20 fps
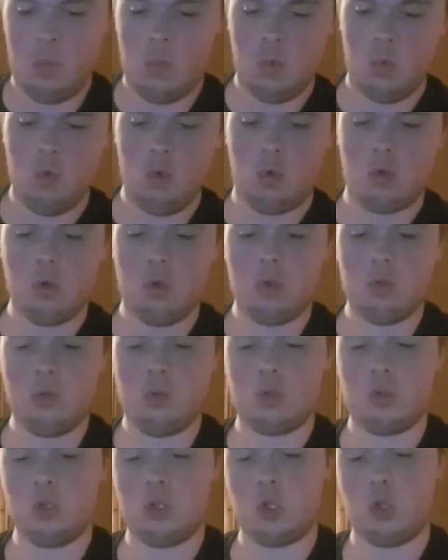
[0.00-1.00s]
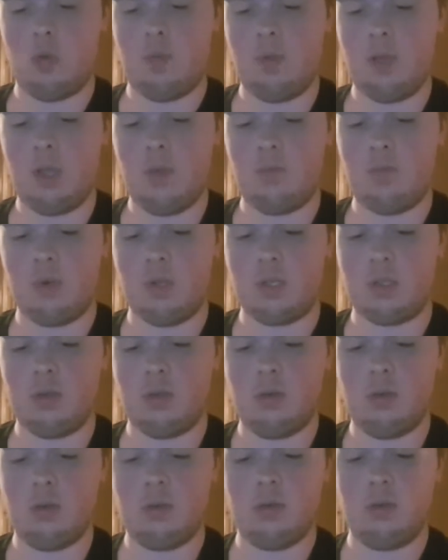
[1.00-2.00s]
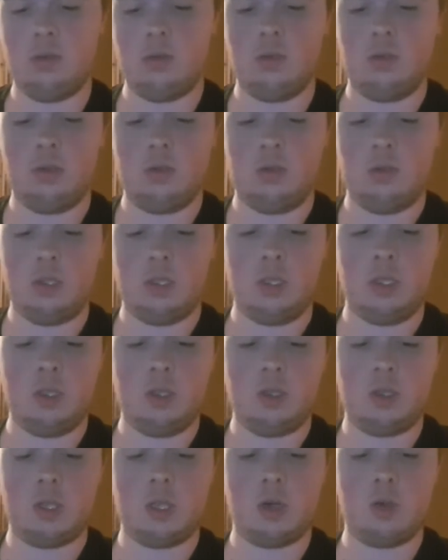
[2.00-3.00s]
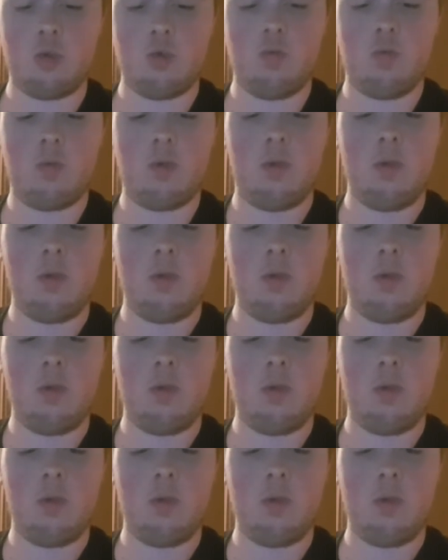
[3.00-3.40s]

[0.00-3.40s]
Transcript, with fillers: Donc euh, de ce que j'ai repéré, pour l'instant, j'ai déjà quelques doubles quand